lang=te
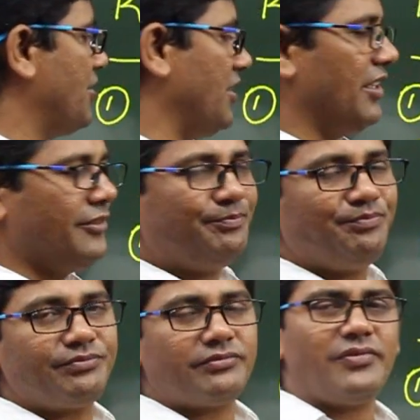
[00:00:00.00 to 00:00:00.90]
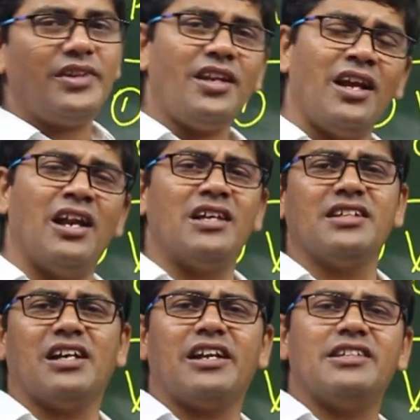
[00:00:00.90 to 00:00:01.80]
రీజనింగ్
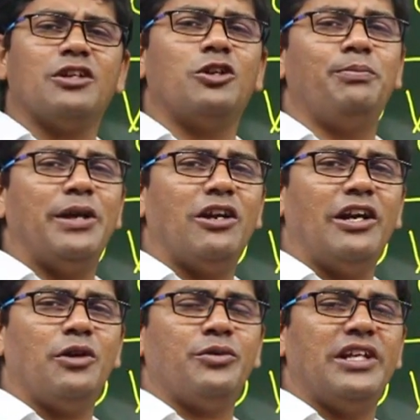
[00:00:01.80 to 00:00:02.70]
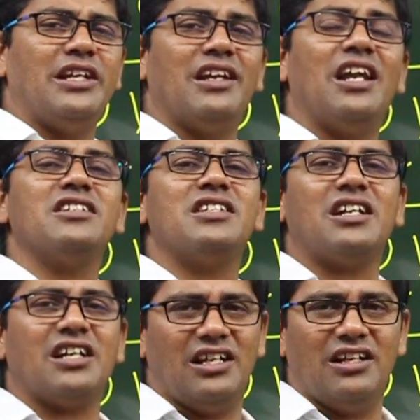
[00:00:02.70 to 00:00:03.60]
లాజికల్ రీజనింగ్లో పేర్లోనే ఉంది
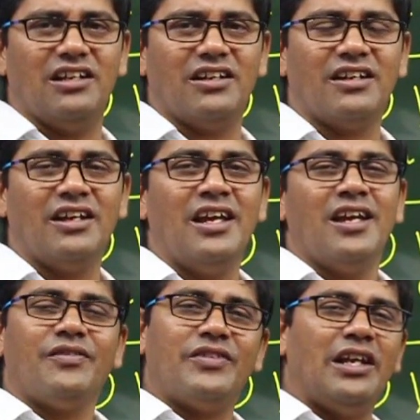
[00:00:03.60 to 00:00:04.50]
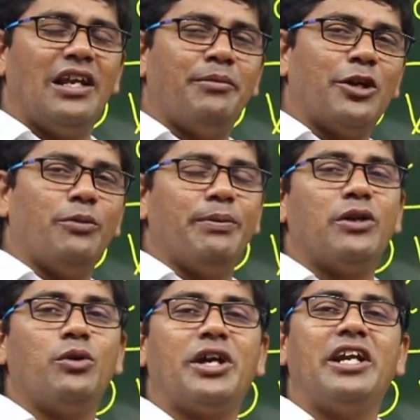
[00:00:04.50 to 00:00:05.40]
లాజికల్ దీన్నే మరో
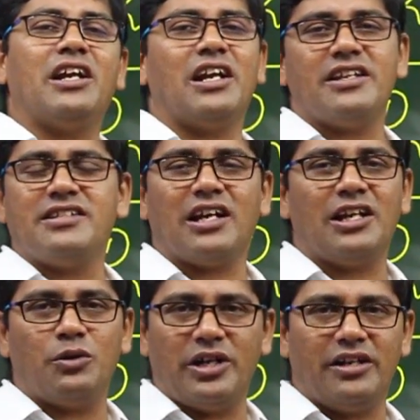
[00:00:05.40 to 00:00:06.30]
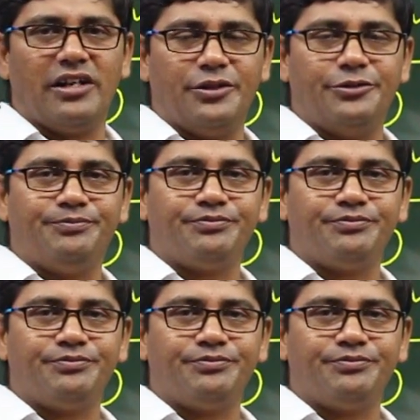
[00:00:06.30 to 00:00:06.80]
పేరు క్రిటికల్ రీజనింగ్ అని కూడా అంటారు